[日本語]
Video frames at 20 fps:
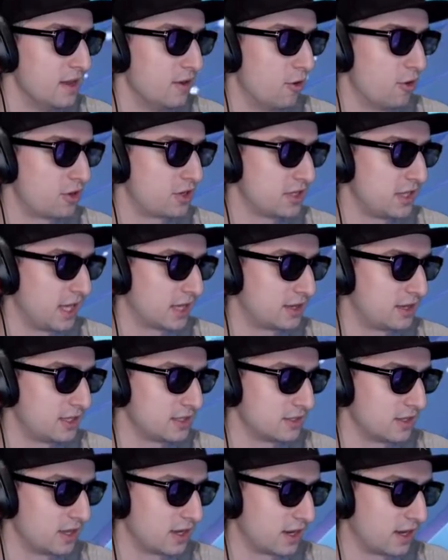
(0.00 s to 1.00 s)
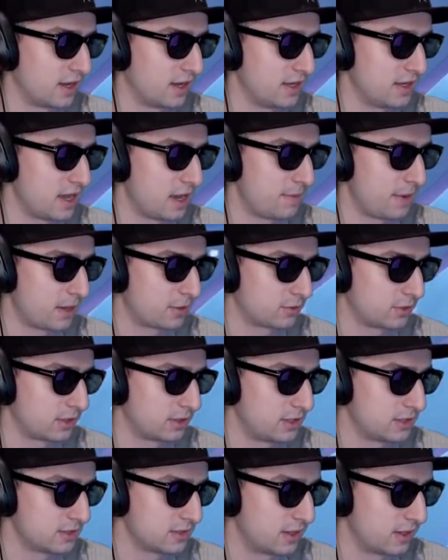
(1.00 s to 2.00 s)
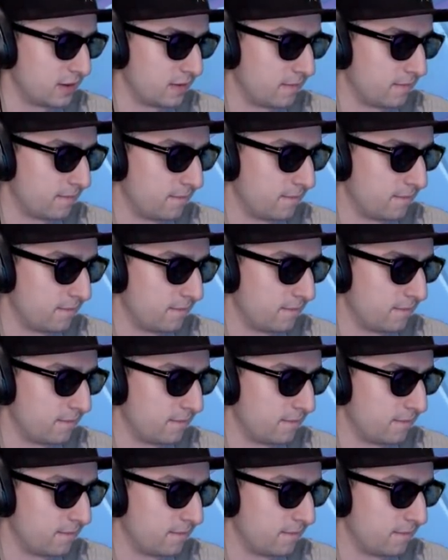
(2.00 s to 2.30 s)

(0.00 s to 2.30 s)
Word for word: 奥でやってるぞなんかやばいことやってるぞあれ